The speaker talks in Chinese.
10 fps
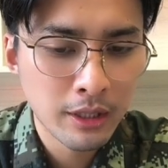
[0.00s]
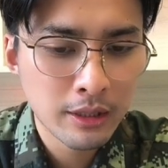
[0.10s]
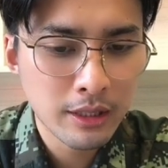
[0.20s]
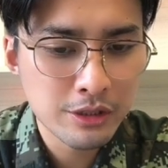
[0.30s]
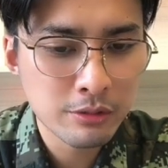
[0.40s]

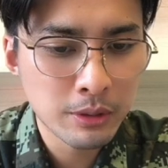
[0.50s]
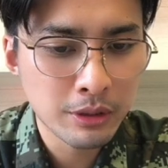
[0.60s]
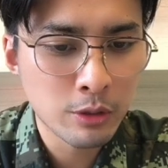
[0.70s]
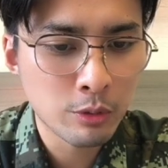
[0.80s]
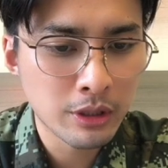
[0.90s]
但其中没有
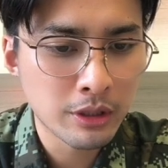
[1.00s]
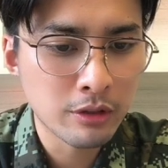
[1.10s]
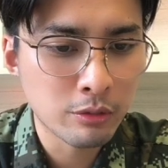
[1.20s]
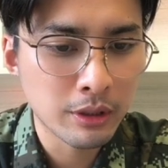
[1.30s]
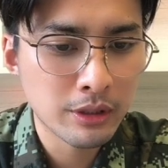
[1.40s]
一个国家可以
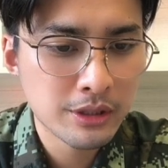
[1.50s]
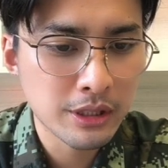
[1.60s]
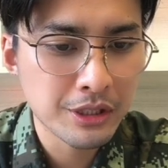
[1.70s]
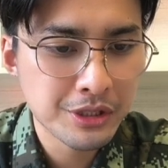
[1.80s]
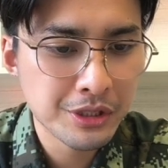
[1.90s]
作为建
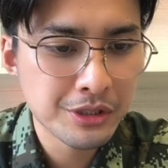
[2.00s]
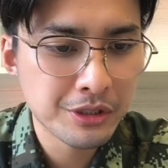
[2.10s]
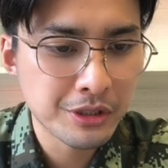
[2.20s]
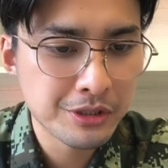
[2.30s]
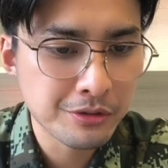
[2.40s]
立新世
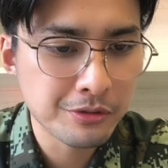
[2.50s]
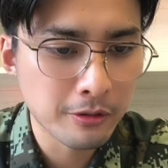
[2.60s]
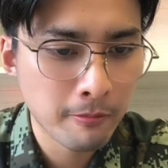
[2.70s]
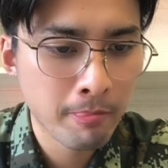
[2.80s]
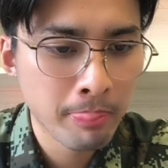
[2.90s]
界秩
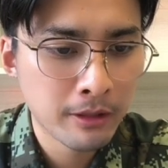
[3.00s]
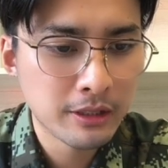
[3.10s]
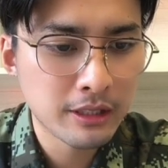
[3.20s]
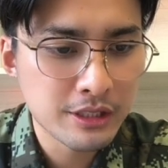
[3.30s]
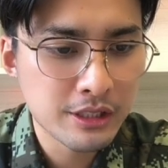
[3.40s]
序、
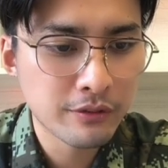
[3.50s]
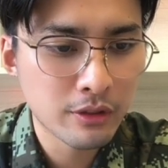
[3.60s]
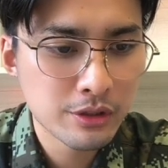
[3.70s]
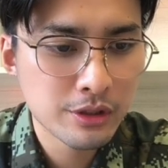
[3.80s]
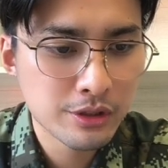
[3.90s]
替代西
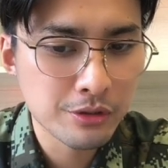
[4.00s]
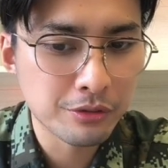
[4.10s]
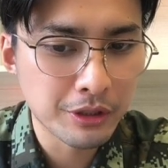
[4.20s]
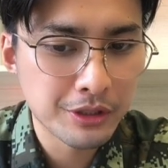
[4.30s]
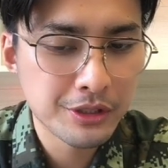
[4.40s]
方秩
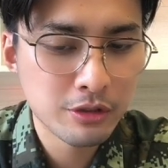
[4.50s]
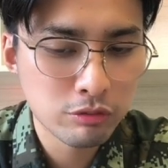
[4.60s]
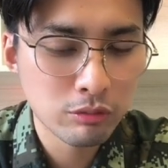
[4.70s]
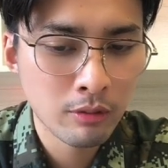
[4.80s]
序的基础。